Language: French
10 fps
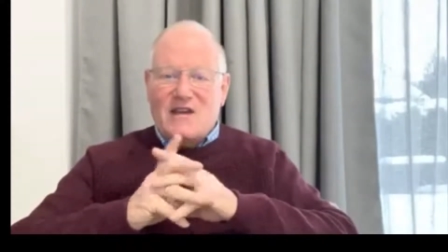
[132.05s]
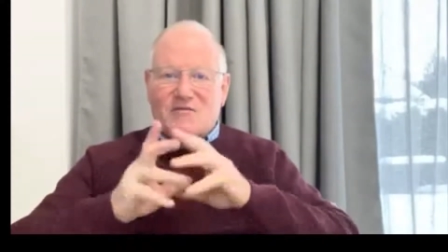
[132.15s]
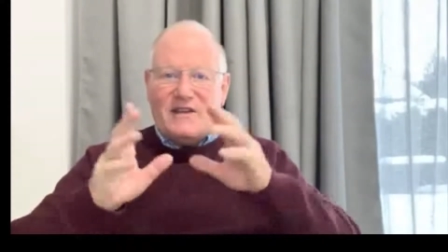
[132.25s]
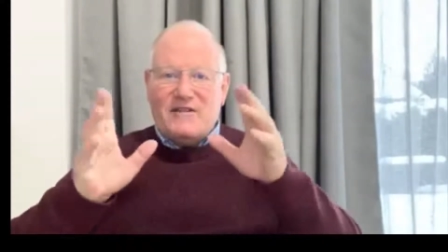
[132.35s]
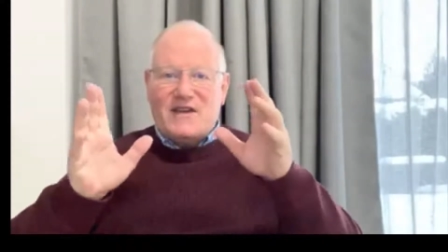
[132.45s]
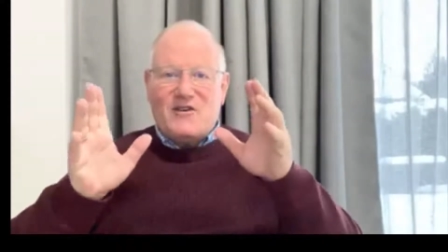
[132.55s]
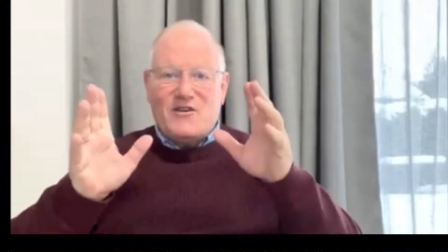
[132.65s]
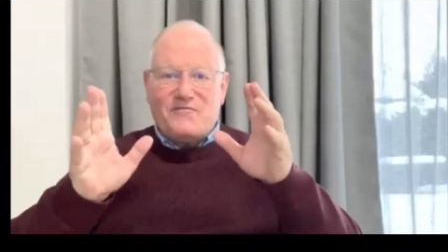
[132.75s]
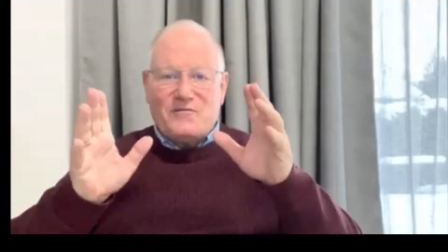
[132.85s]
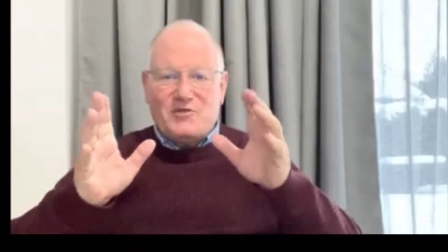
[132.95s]
Vous savez
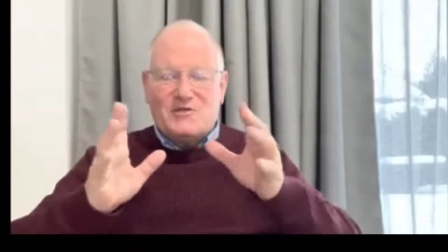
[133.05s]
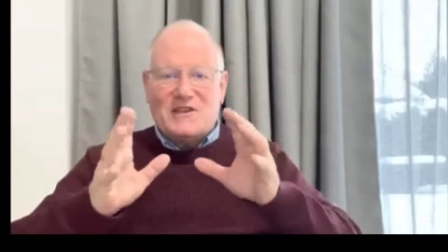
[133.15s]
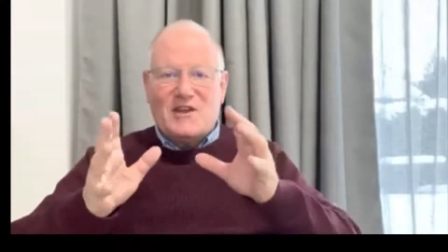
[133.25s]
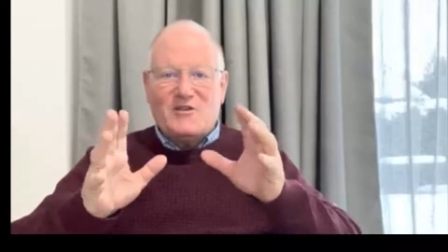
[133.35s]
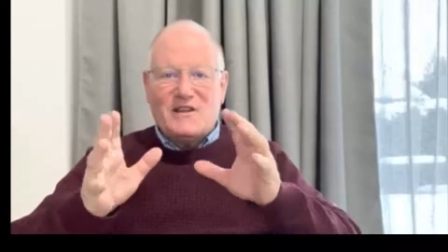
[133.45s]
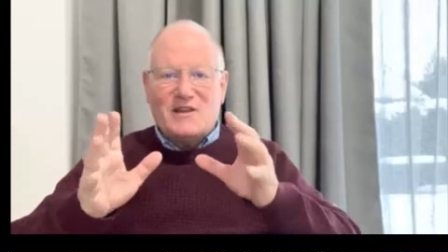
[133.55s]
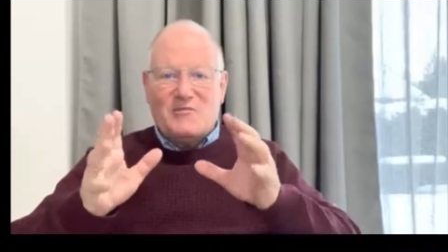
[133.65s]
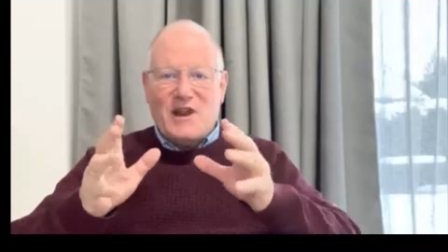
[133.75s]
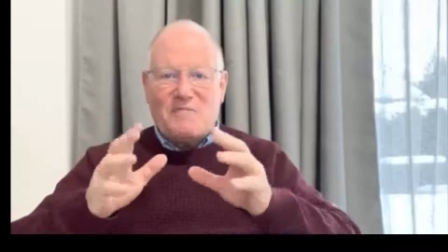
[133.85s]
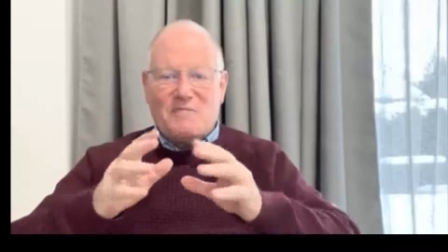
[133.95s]
que pour ceux qui connaissent un
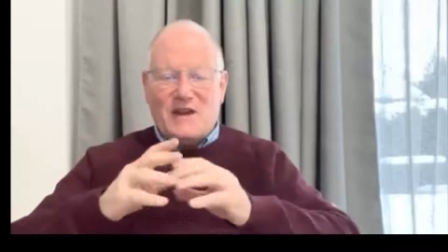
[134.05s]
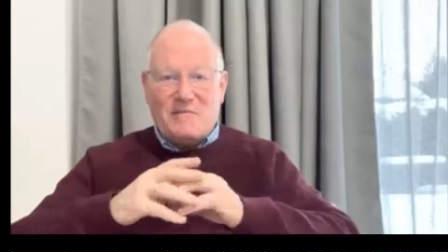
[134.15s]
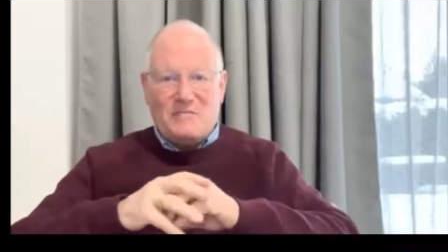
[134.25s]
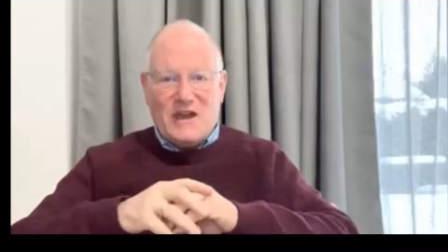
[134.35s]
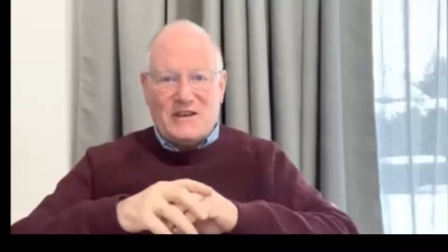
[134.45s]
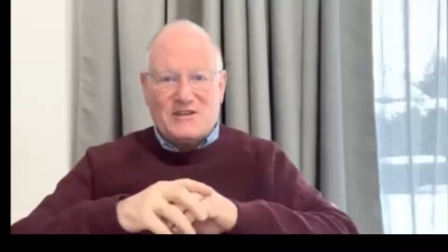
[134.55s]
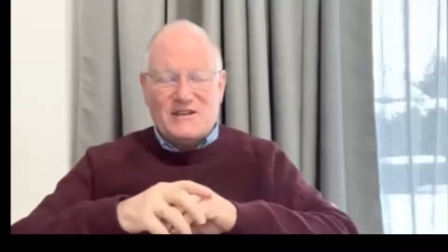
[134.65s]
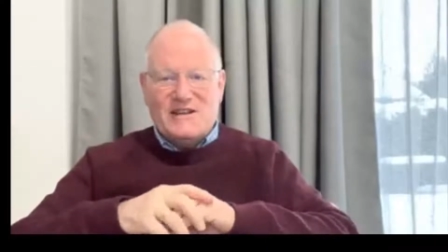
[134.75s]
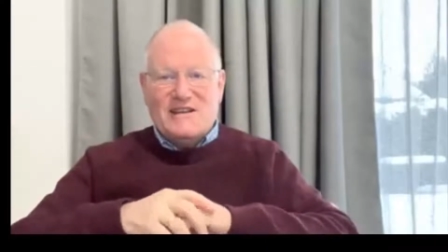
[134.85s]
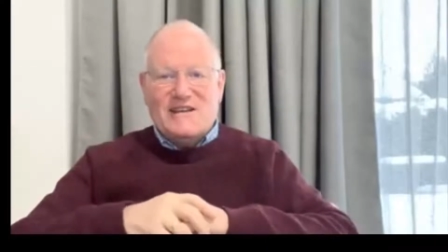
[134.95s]
peu la, pêche,